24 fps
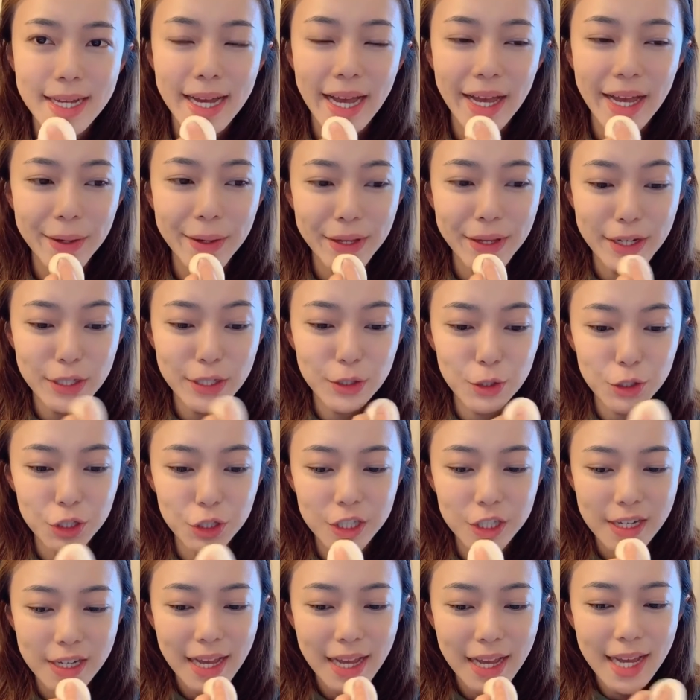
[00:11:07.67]
还有一个就
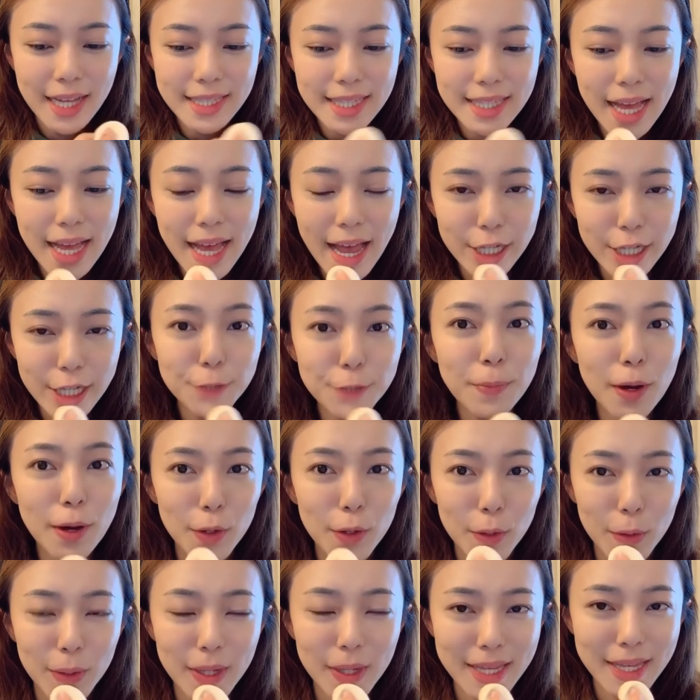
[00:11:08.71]
是它还是保
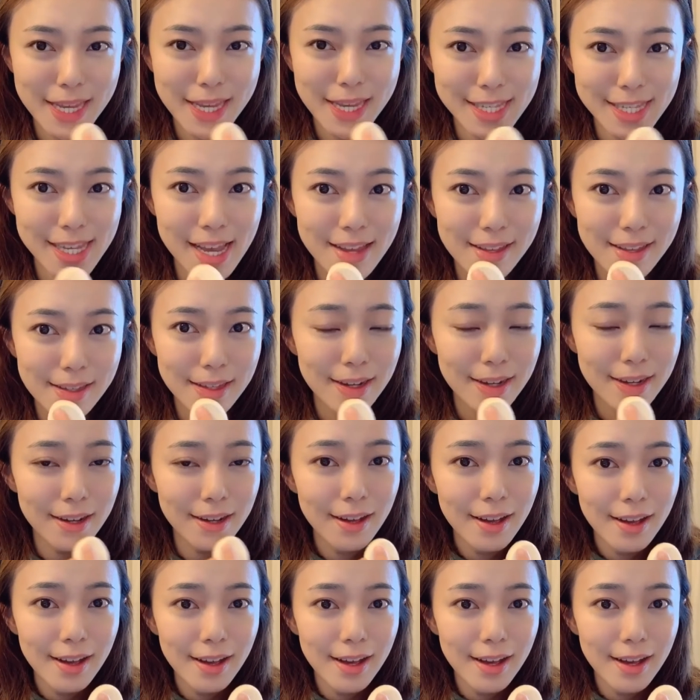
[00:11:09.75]
留了以前的